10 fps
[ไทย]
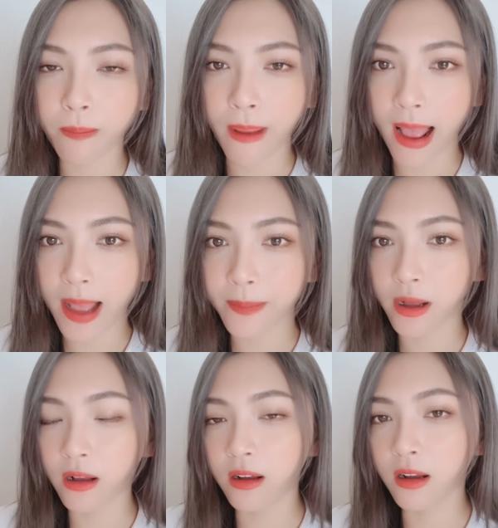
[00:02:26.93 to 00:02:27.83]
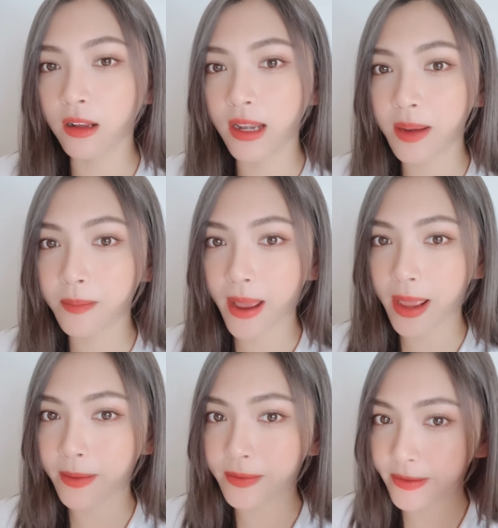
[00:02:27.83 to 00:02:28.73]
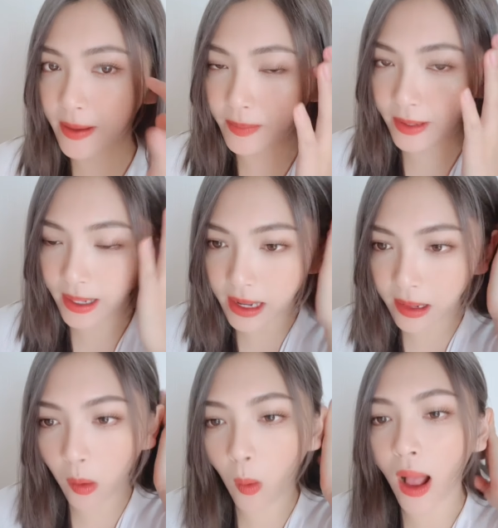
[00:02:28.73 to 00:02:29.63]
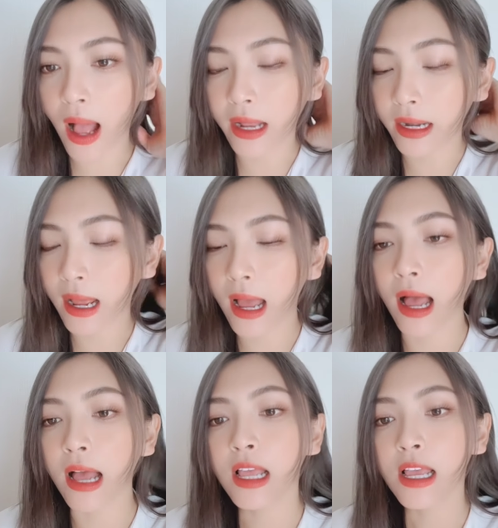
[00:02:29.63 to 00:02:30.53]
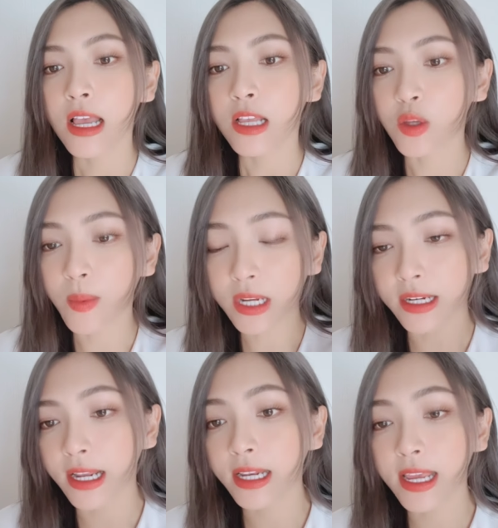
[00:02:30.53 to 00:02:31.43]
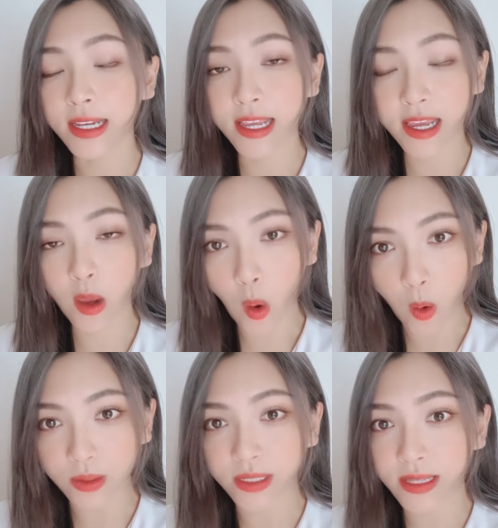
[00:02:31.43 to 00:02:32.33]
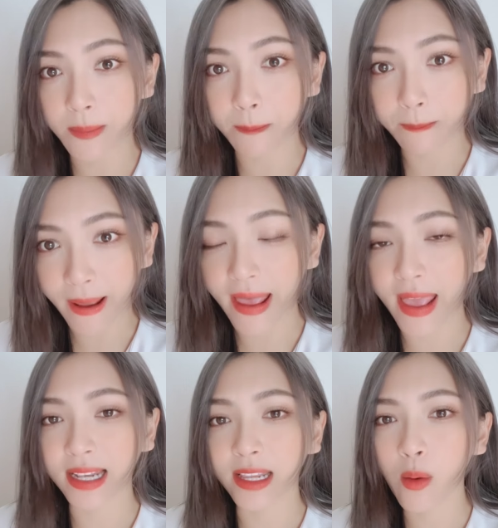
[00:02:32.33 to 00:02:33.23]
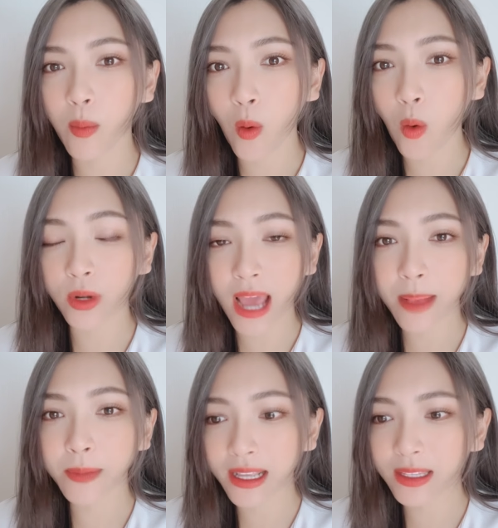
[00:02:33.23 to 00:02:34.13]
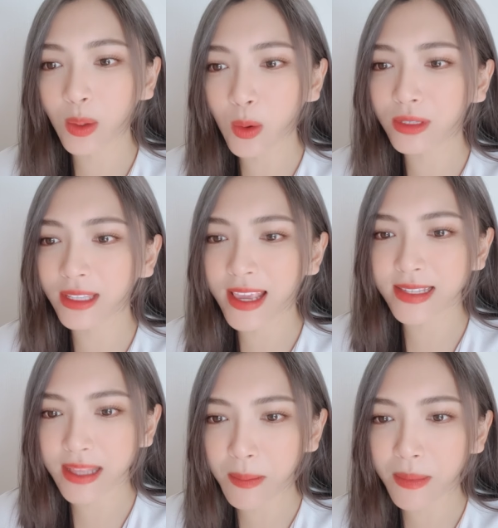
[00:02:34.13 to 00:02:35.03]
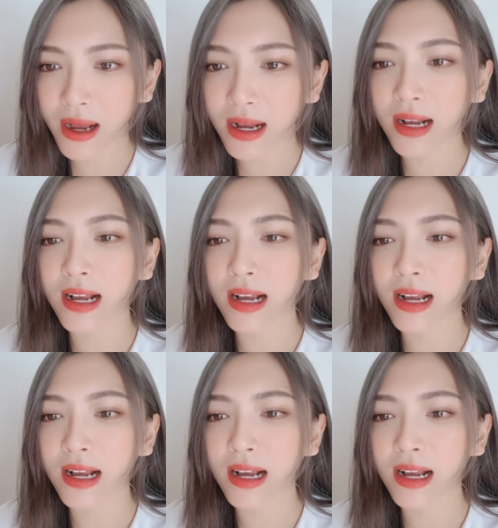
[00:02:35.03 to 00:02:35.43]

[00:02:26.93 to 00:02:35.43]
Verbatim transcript: ปั๊บเออเล่นไป 10 นาทีกว่านะคะ จนมาถึงในนาทีที่ 68เลี้ยวภูได้ประตูตีเสมอ